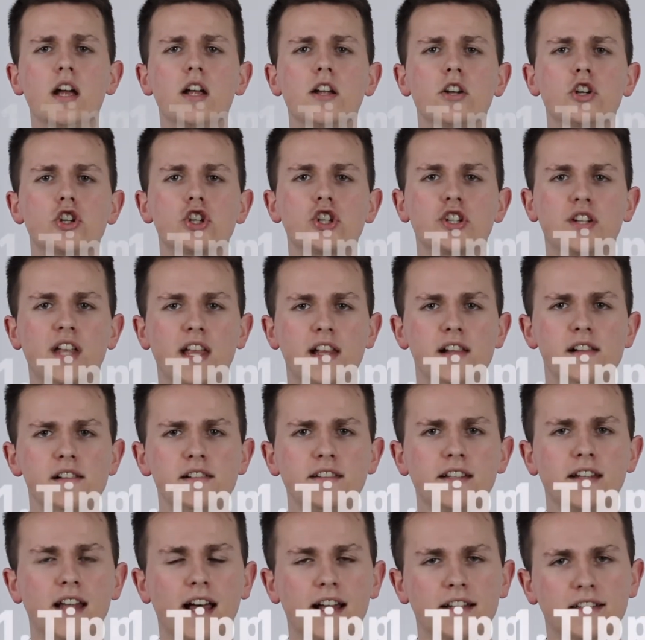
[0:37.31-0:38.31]
Stell
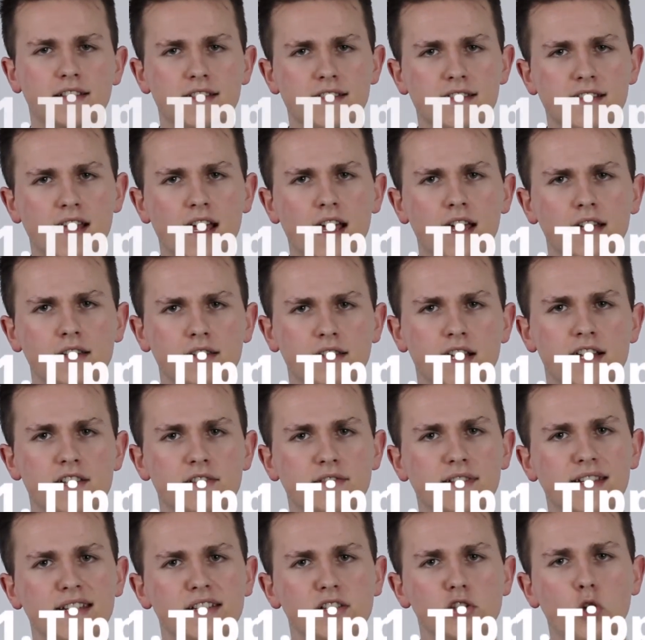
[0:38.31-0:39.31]
den Adressaten, also
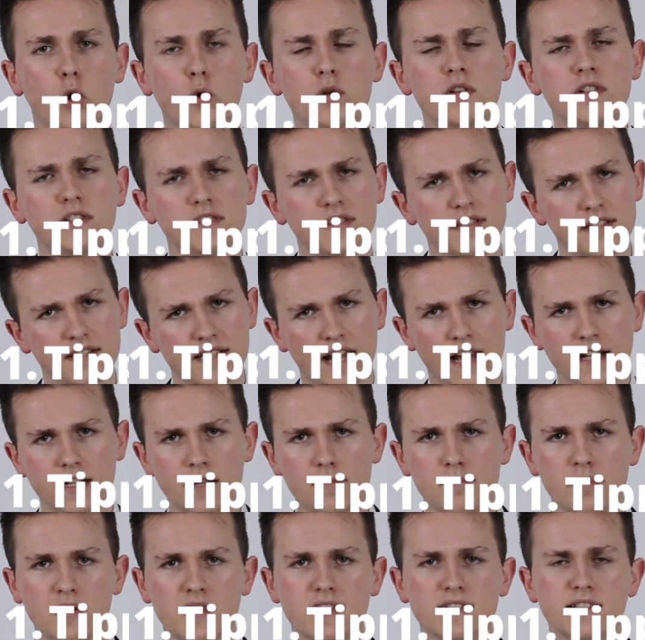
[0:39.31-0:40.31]
den Kunden deiner
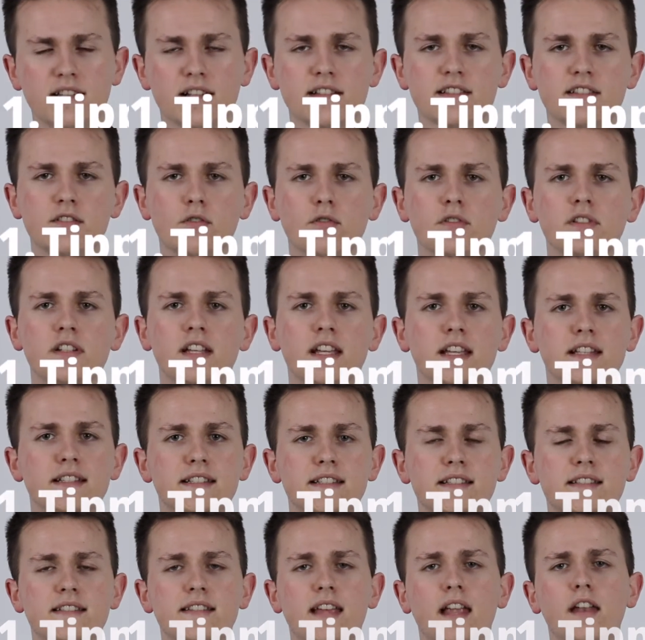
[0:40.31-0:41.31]
Präsentation
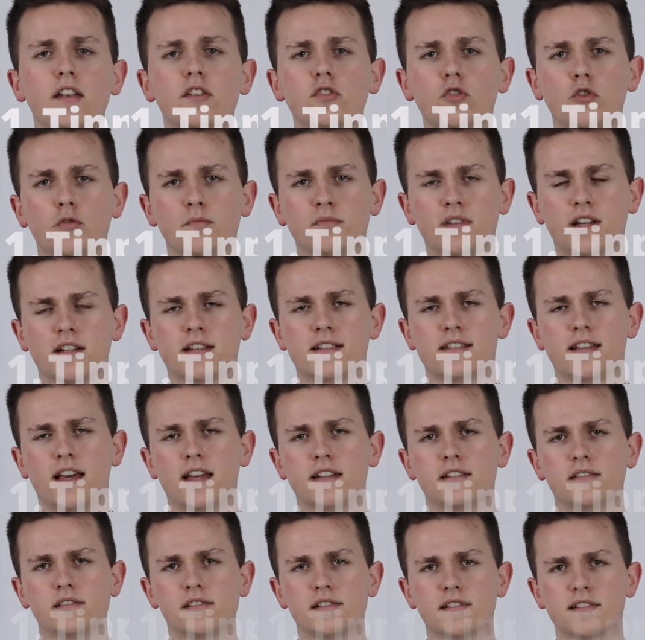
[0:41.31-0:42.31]
ins Zentrum deines
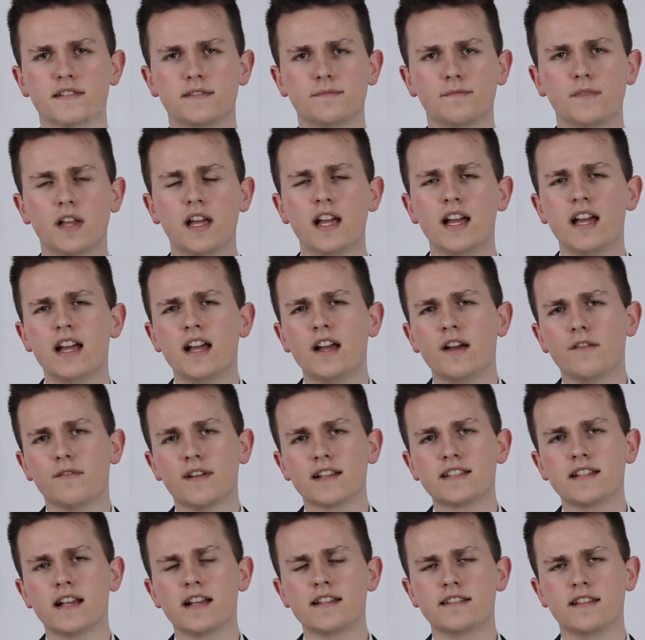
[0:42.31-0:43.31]
Handelns.
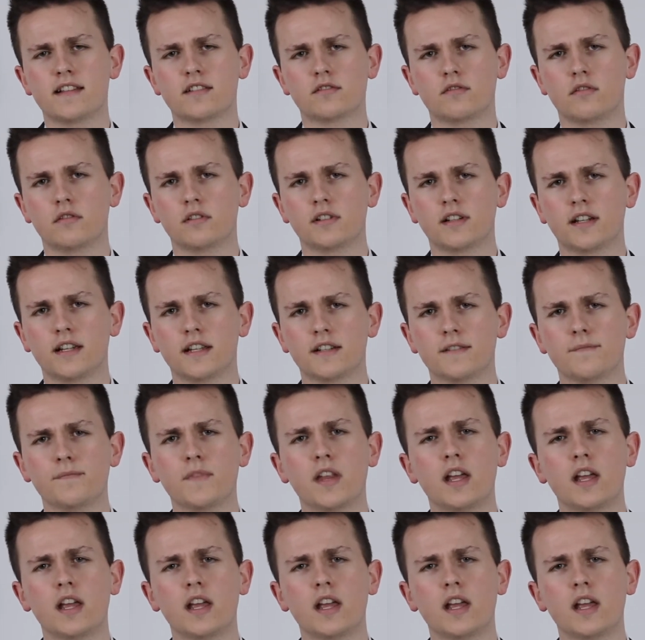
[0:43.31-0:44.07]
Was heißt das konkret?